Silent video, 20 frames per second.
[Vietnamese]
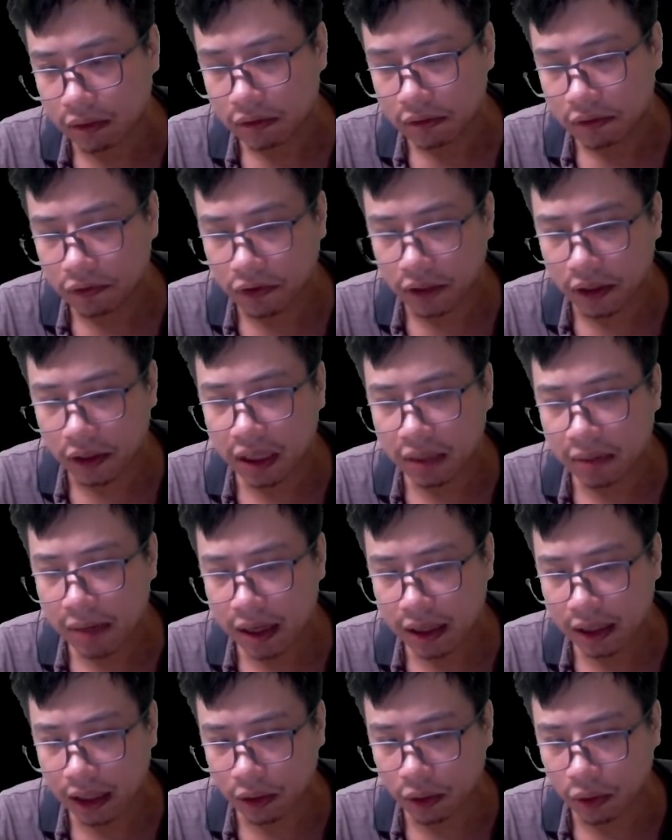Một khi nó
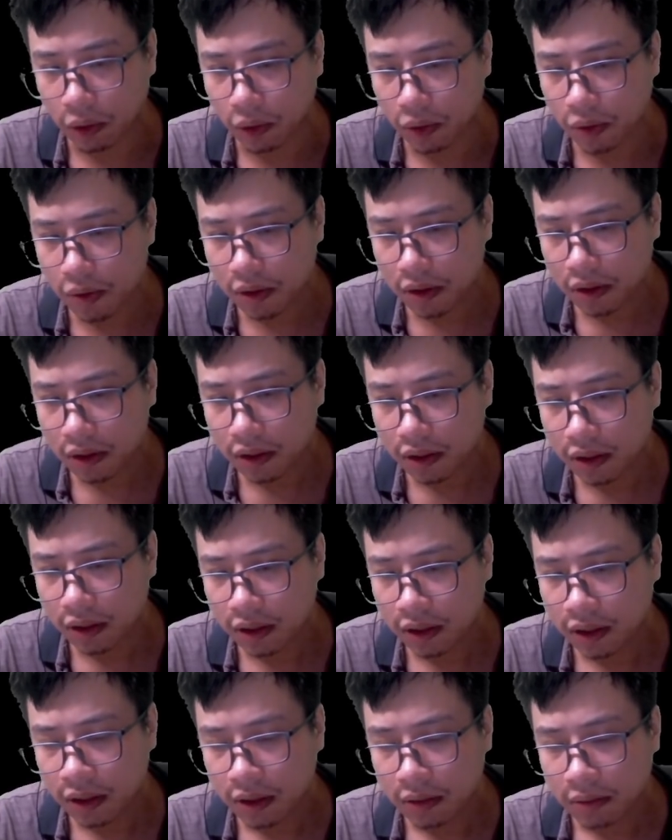tiêu tán,
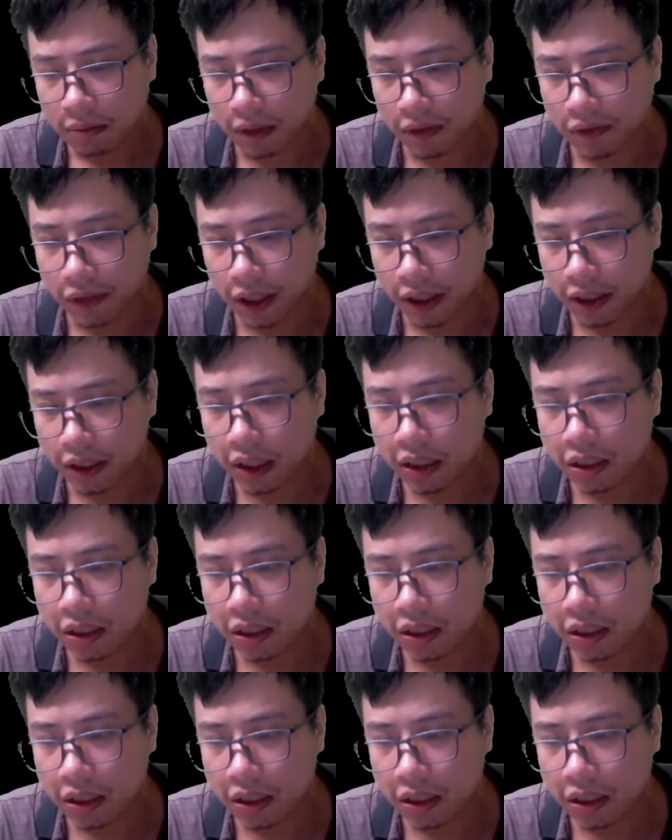lúc này cổ